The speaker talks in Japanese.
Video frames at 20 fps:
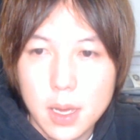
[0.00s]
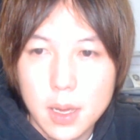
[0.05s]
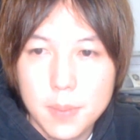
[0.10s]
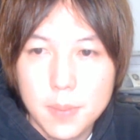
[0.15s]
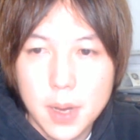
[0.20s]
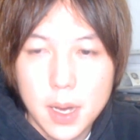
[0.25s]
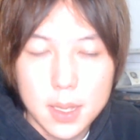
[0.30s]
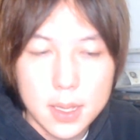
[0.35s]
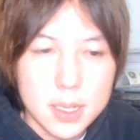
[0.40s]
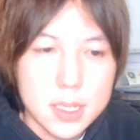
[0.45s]

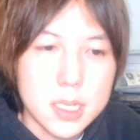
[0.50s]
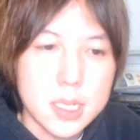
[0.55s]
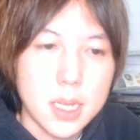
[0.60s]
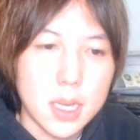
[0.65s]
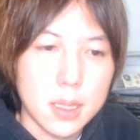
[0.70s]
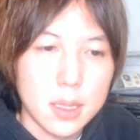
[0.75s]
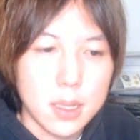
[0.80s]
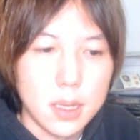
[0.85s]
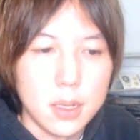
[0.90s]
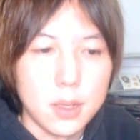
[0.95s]
まあ、話
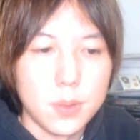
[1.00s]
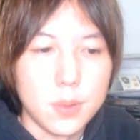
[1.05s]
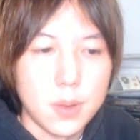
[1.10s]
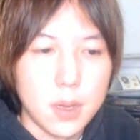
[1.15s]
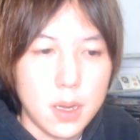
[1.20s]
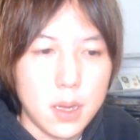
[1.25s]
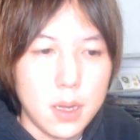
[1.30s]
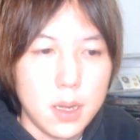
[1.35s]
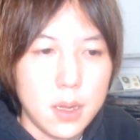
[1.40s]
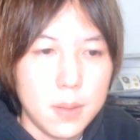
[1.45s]
だったりと
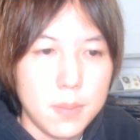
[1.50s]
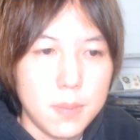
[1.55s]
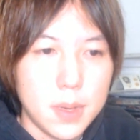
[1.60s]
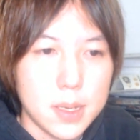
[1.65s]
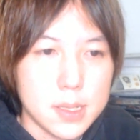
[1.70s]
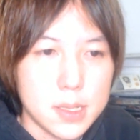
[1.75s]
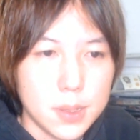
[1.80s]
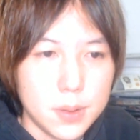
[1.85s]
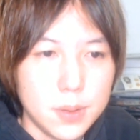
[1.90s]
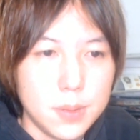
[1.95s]
か、ま
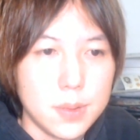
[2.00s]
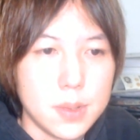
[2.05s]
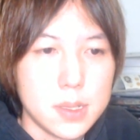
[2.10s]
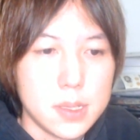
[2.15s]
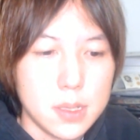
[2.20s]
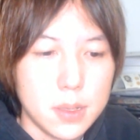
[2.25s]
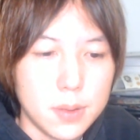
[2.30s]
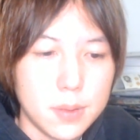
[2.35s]
あ、するんですよ。